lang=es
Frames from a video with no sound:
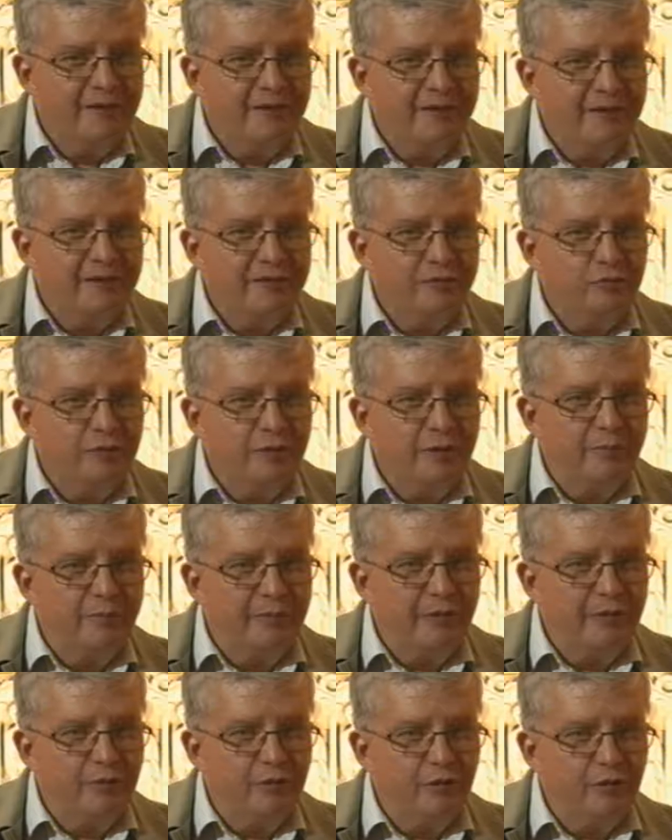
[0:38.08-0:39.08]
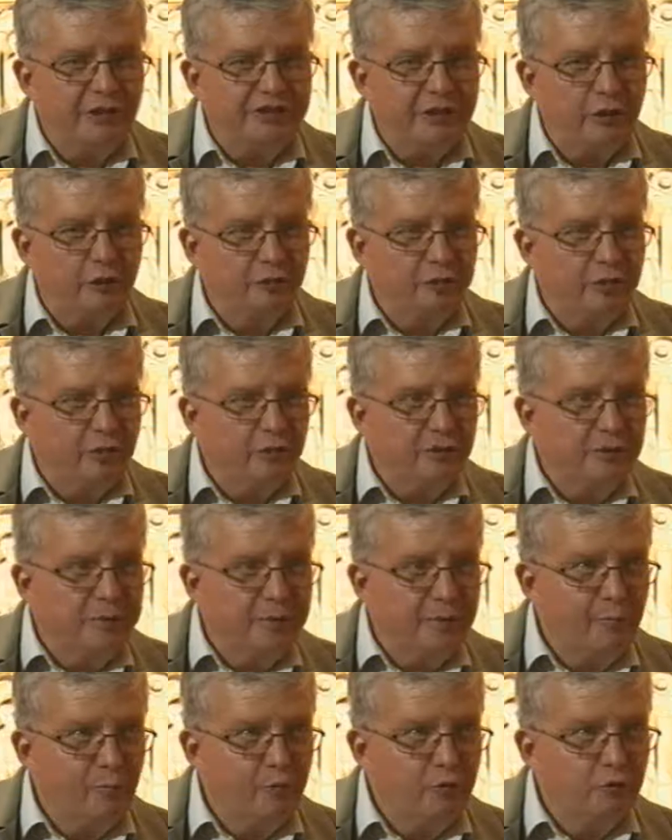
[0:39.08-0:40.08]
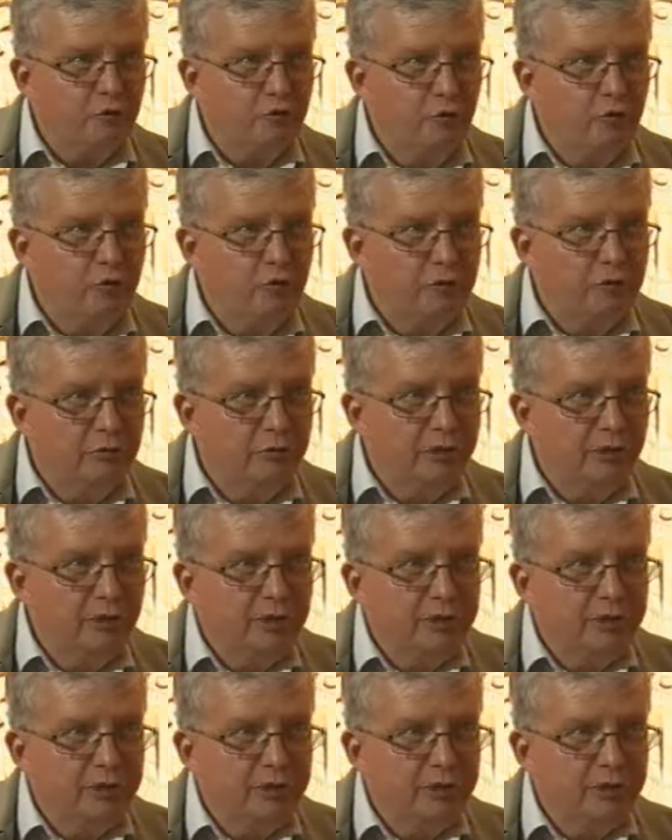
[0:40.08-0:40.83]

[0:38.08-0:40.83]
Media es un periodo que se ha considerado siempre muy oscuro